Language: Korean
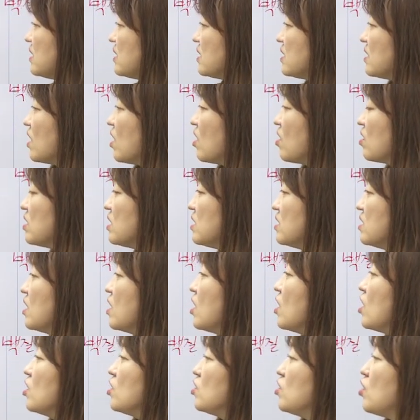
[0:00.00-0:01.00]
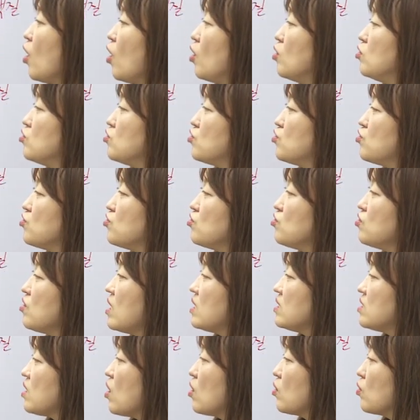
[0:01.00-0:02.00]
신경은
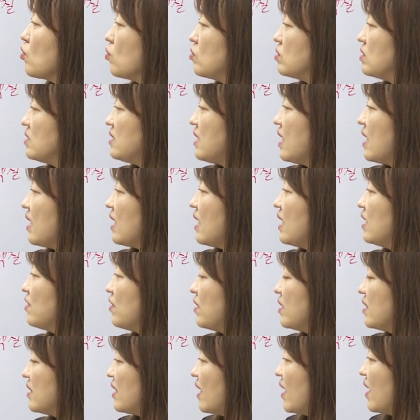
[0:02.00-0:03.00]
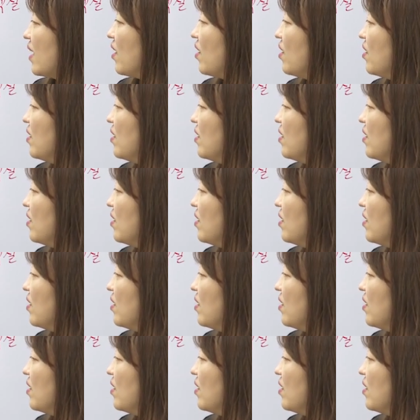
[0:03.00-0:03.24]
연수에서 교차가 된대요.